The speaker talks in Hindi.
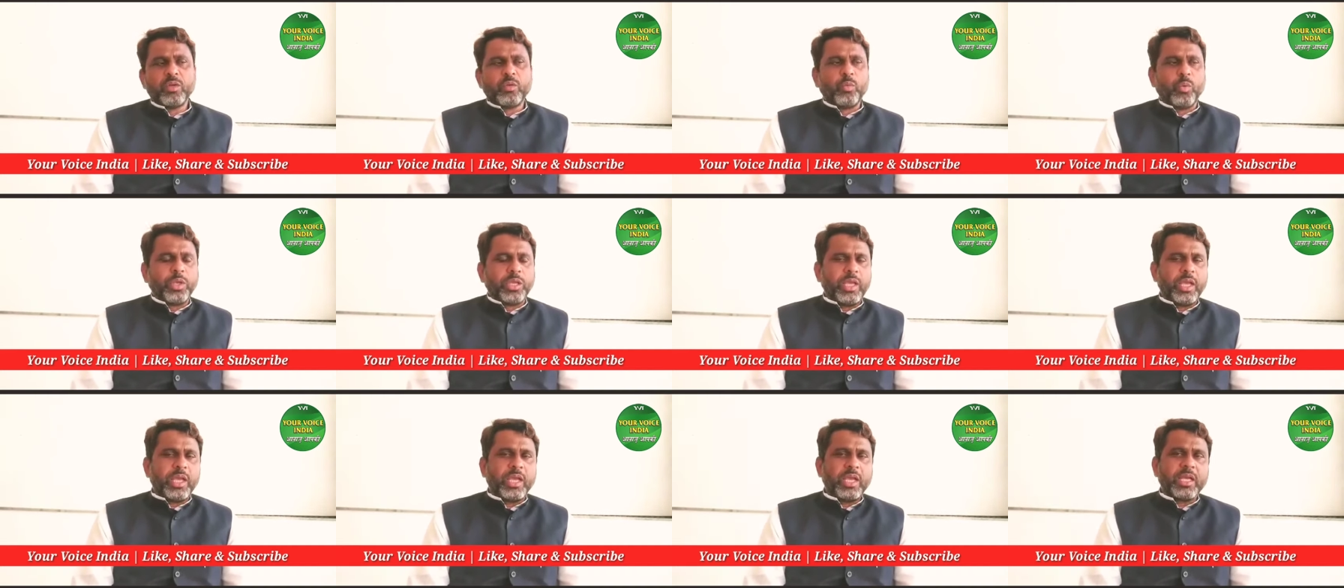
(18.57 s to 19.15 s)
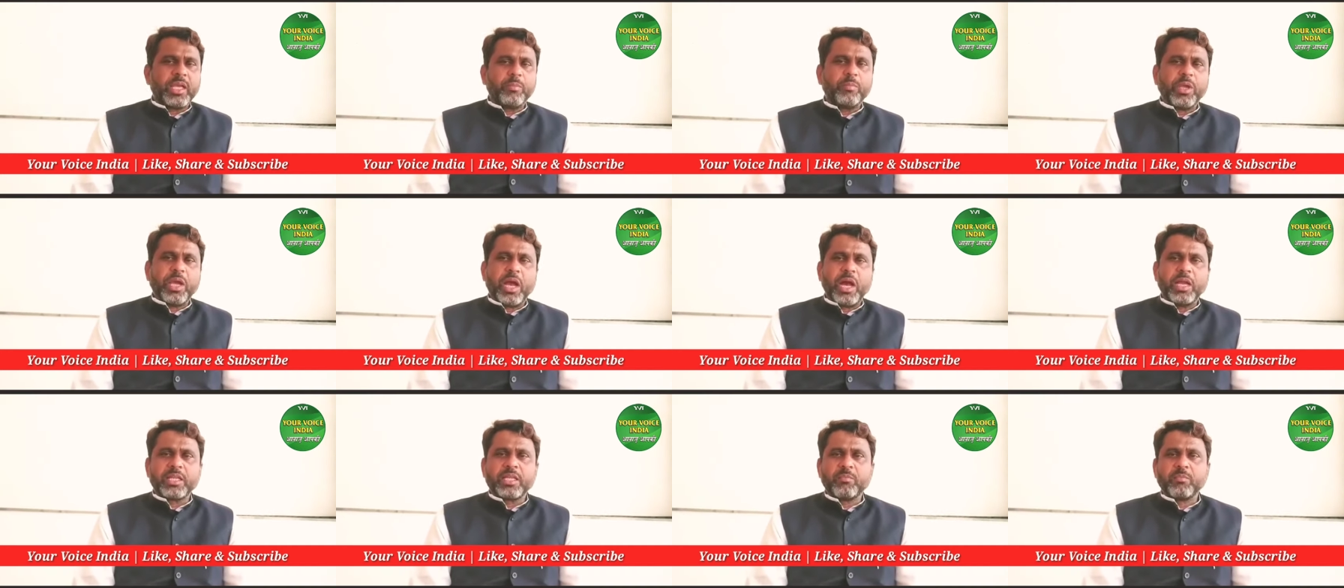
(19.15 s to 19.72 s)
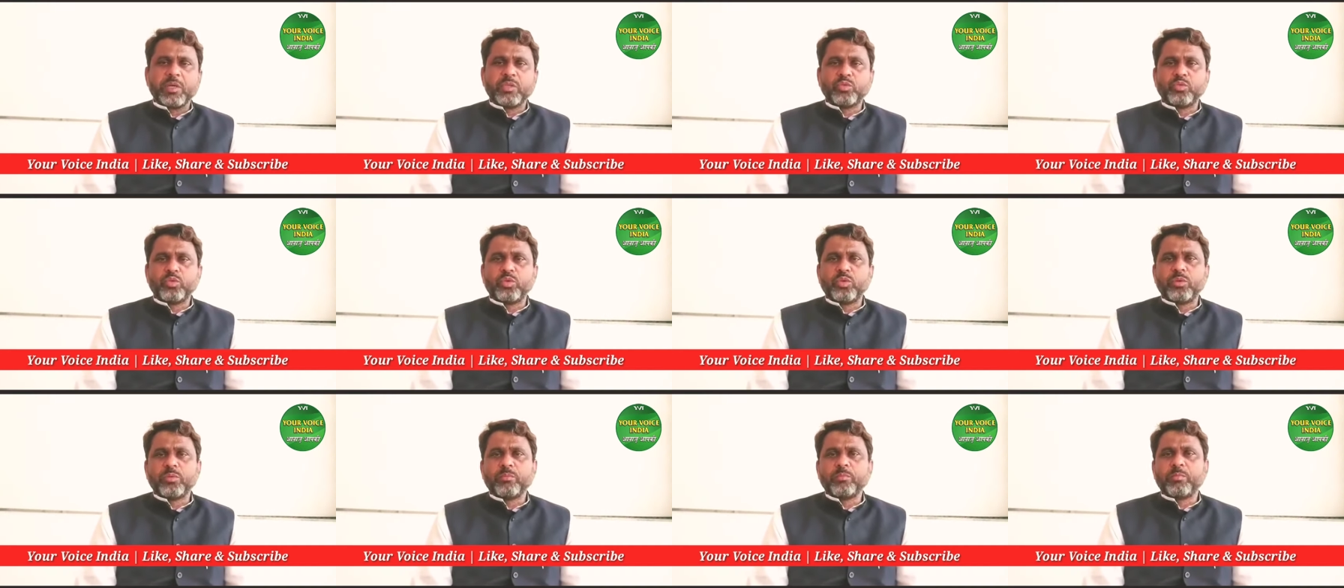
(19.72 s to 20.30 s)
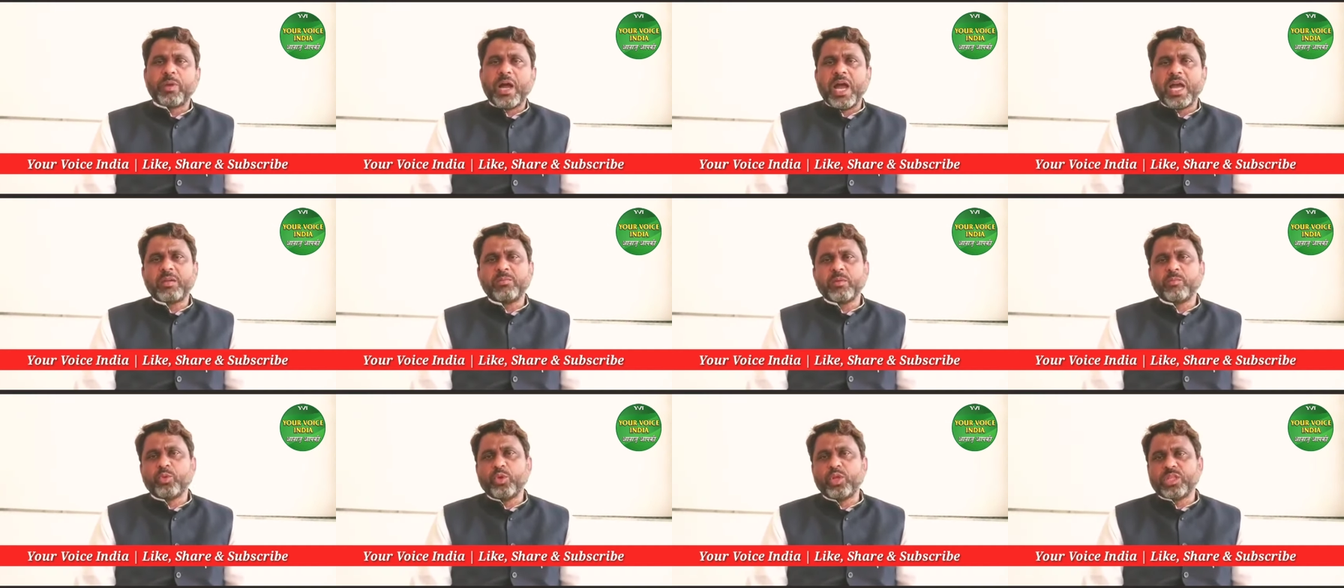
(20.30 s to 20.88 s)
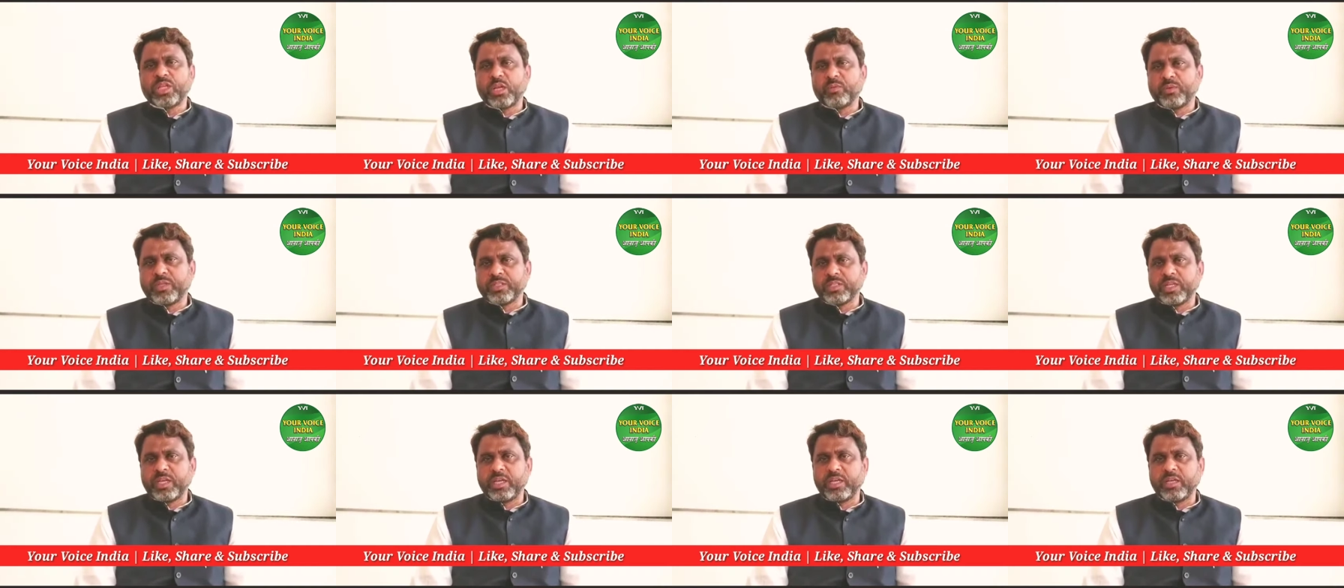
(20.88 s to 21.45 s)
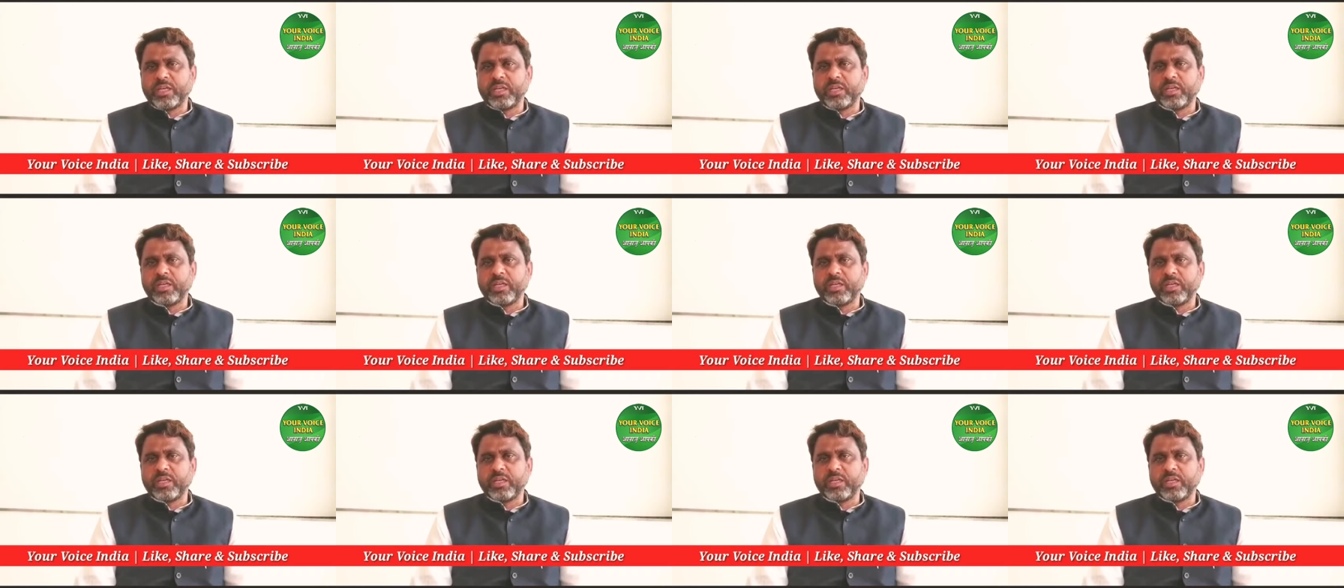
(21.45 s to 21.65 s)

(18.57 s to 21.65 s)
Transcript: वो ये है कि बिहार के मजदूर बाहर में बुरी तरह फंस गए हैं